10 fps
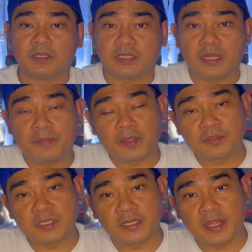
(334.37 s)
sila
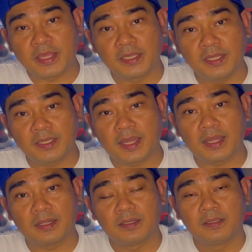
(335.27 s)
meron sila
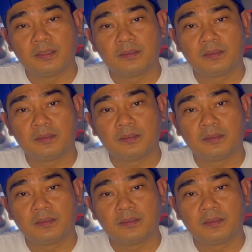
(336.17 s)
nakikita.